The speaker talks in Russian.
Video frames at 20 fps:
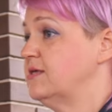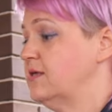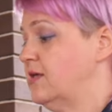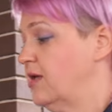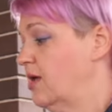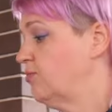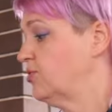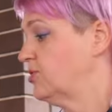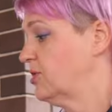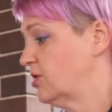
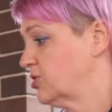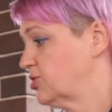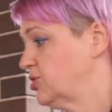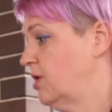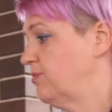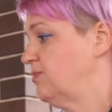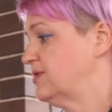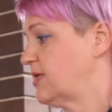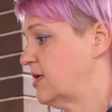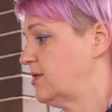дней мы
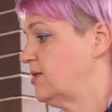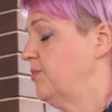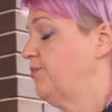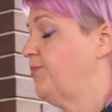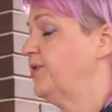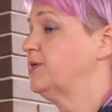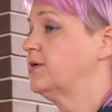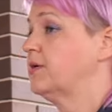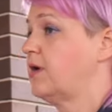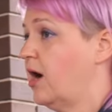должны обязательно
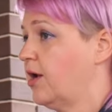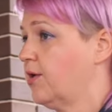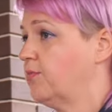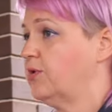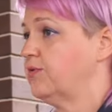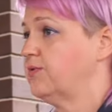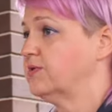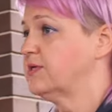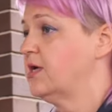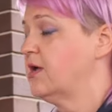
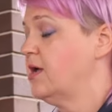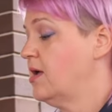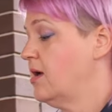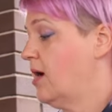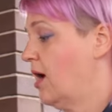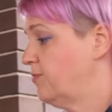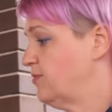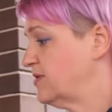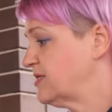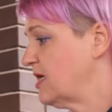подкармливать,
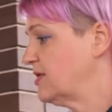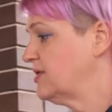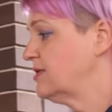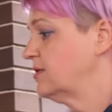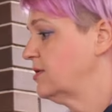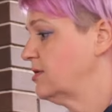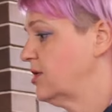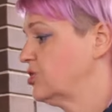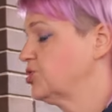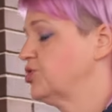
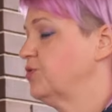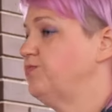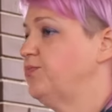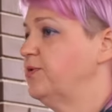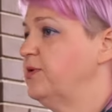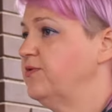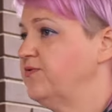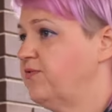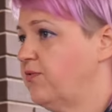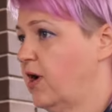обязательно должны
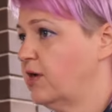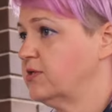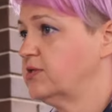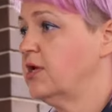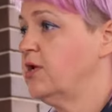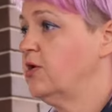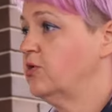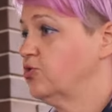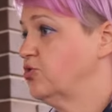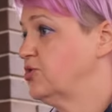поливать.
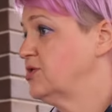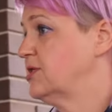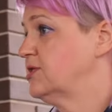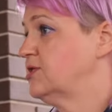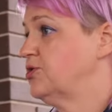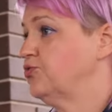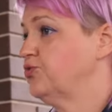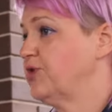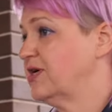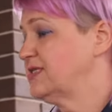То есть
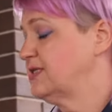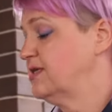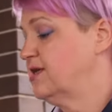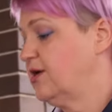если у нас